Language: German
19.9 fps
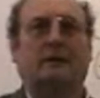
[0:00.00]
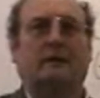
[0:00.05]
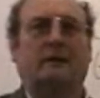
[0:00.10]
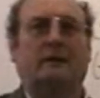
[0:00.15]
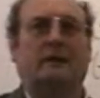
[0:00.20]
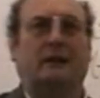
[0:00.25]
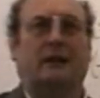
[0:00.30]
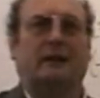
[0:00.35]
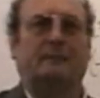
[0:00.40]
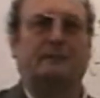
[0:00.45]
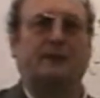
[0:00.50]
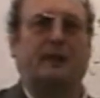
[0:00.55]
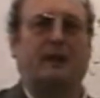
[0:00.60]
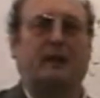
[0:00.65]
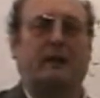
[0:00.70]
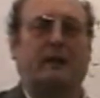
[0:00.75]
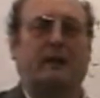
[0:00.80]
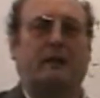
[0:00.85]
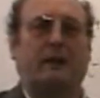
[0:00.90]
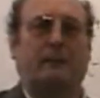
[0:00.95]
ich habe es
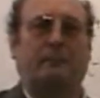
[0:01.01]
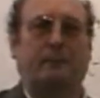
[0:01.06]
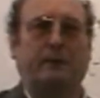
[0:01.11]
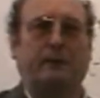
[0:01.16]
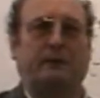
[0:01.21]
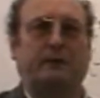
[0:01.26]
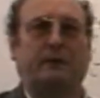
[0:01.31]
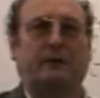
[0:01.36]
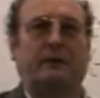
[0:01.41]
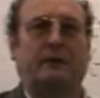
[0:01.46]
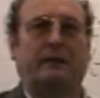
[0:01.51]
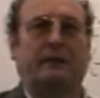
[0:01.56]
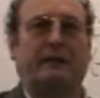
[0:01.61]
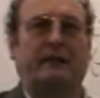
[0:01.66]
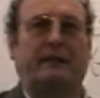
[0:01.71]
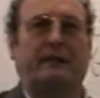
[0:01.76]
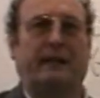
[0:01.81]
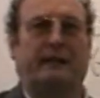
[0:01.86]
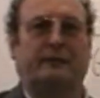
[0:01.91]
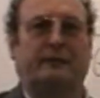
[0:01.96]
endlich kapiert,
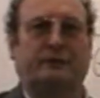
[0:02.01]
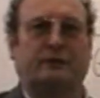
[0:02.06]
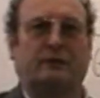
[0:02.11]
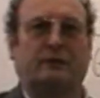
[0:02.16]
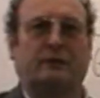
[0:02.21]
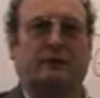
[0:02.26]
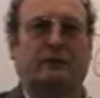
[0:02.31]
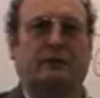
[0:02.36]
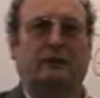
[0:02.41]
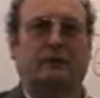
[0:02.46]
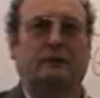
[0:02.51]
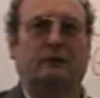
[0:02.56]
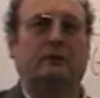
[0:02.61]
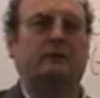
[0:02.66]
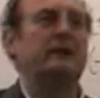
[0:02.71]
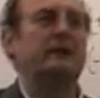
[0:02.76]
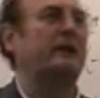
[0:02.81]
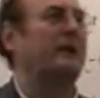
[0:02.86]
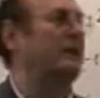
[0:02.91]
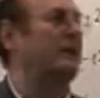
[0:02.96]
ich kann es. Und
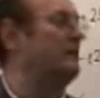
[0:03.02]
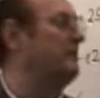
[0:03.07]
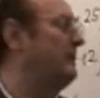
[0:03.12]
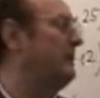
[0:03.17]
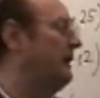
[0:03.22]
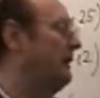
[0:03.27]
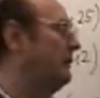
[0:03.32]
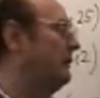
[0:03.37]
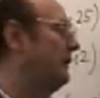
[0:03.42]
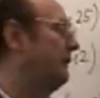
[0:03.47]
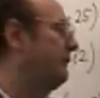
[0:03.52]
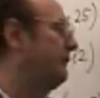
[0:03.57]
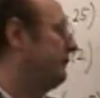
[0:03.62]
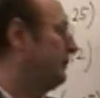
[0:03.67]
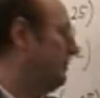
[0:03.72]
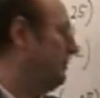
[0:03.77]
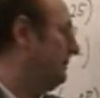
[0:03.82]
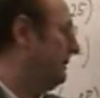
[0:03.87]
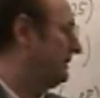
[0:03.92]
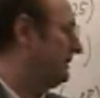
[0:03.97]
dann kann ich mich auch auf
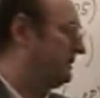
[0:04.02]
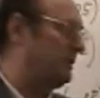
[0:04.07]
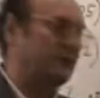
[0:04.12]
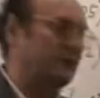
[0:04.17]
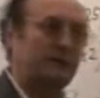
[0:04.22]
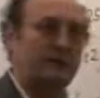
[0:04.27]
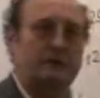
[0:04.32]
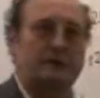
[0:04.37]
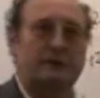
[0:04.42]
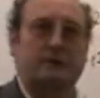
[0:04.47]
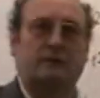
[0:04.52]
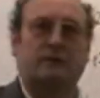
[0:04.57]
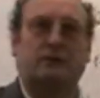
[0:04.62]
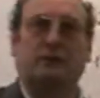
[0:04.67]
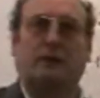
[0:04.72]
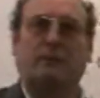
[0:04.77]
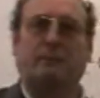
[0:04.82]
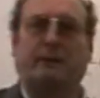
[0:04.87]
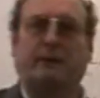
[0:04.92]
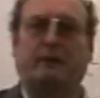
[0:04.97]
kompliziertere
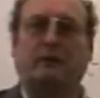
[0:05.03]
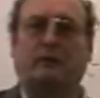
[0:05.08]
Zusammenhänge